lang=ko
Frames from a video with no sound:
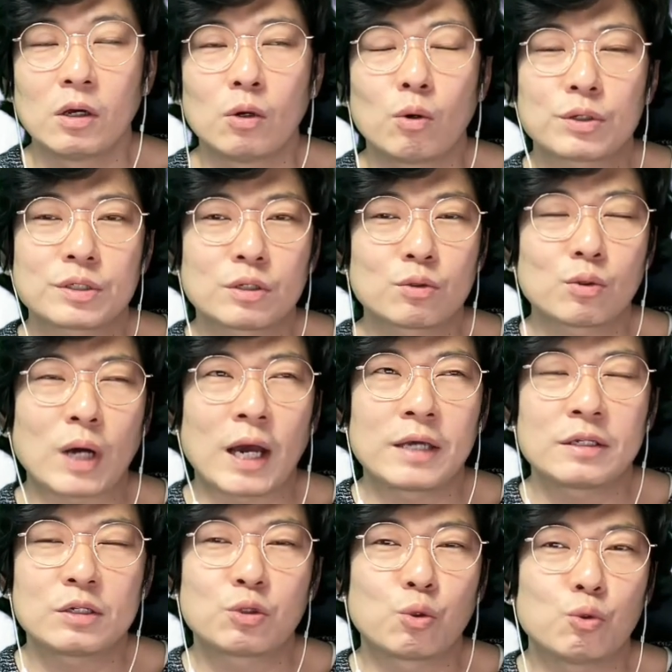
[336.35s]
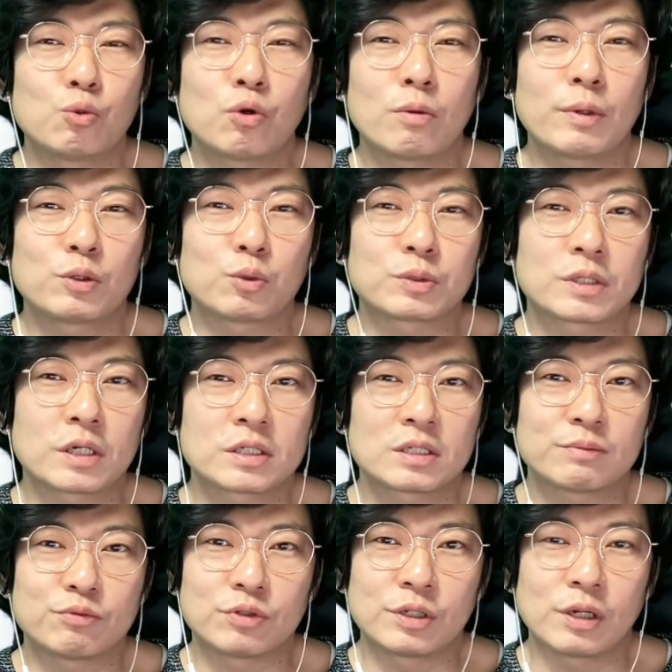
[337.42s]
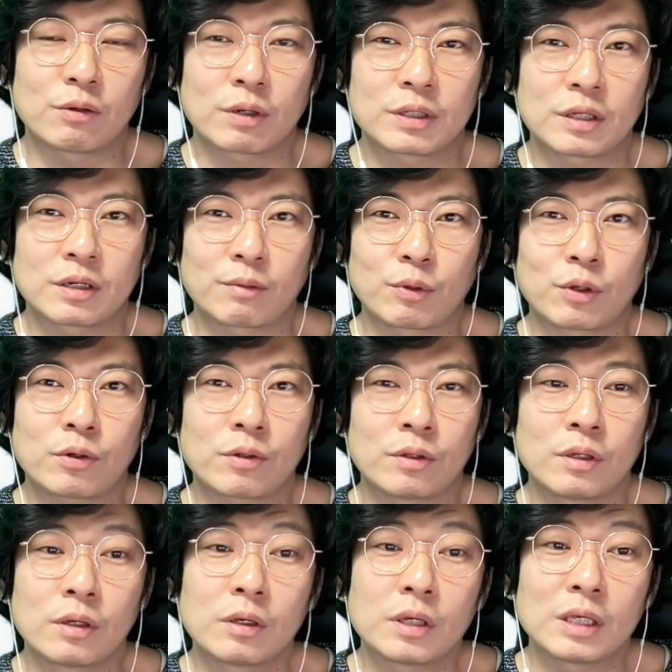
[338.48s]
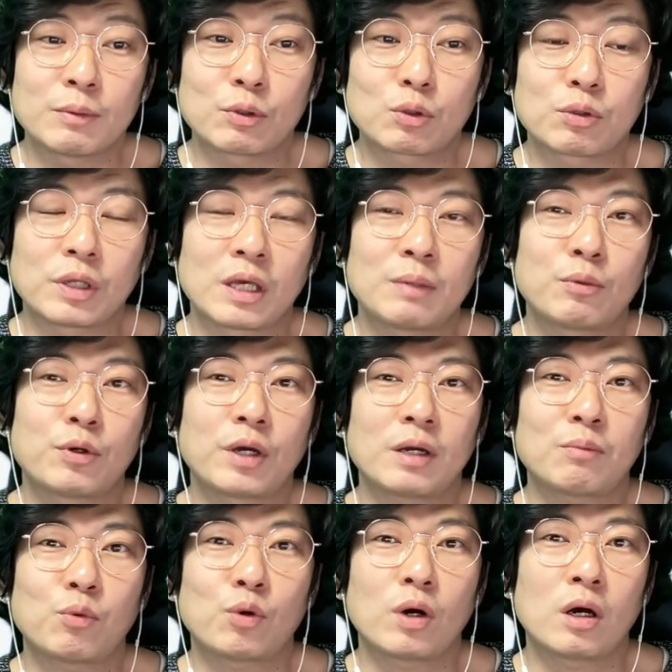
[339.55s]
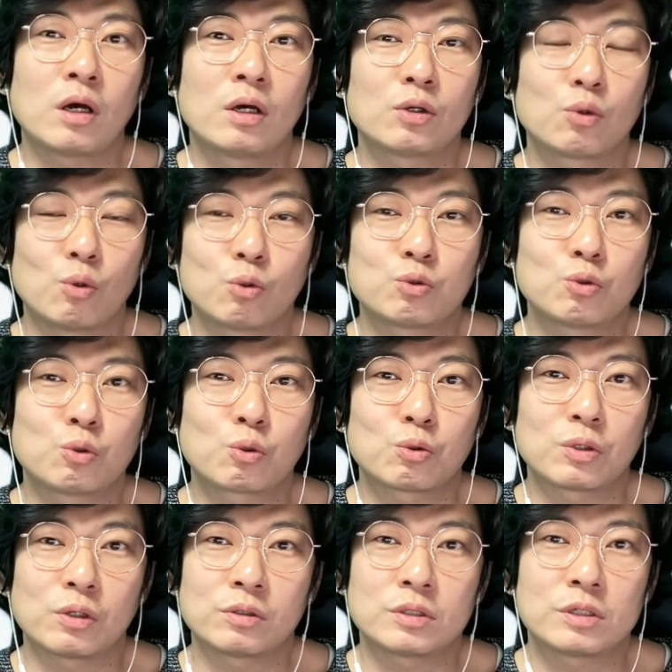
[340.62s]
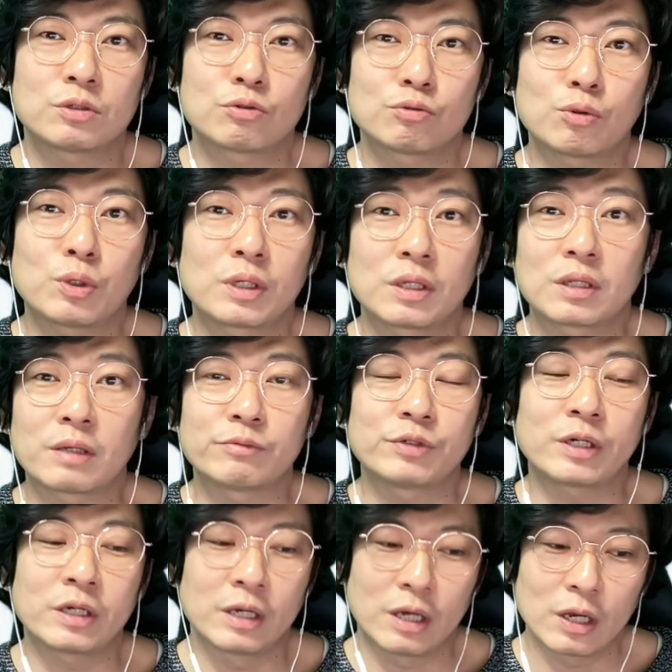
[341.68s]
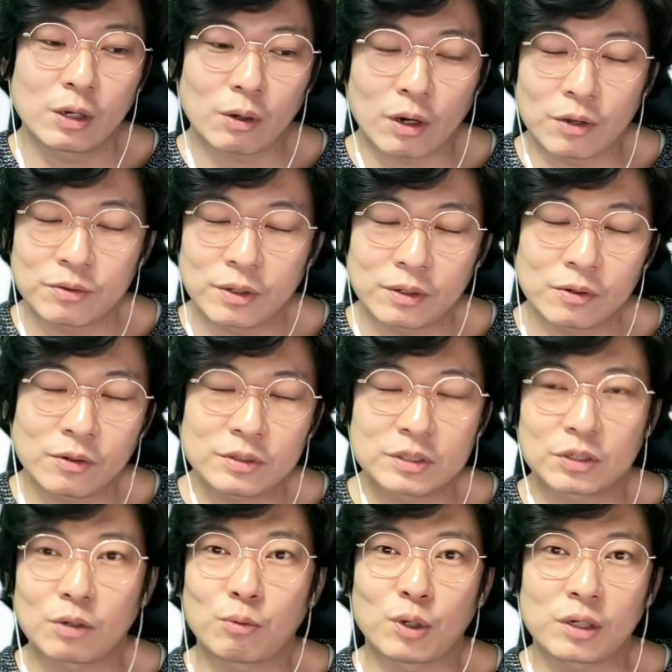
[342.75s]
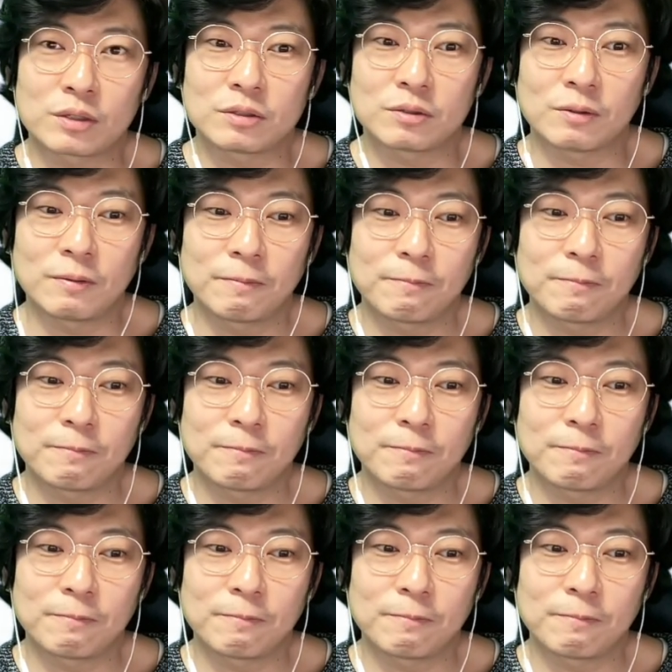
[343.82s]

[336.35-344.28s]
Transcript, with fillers: 혹시라도 아이들 교육업에 종사하시는 분들이라고 한다면 이번 또 네이버의 행보가 교육 쪽으로도 이어질 수도 있기 때문에 관련된 거 지켜봐야겠죠.